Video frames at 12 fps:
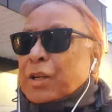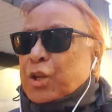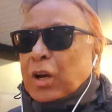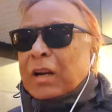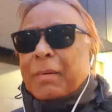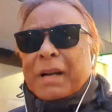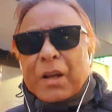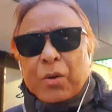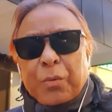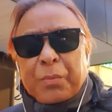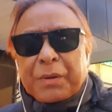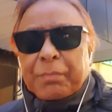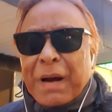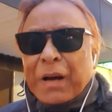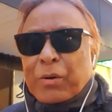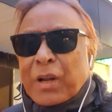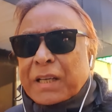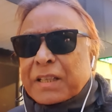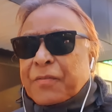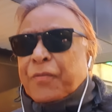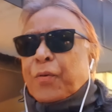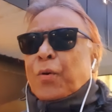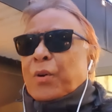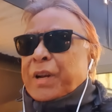সকালবেলা ঘুম ভাঙলো একটা
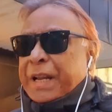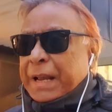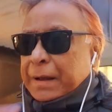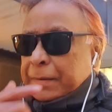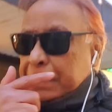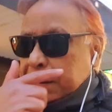ফোন নিয়া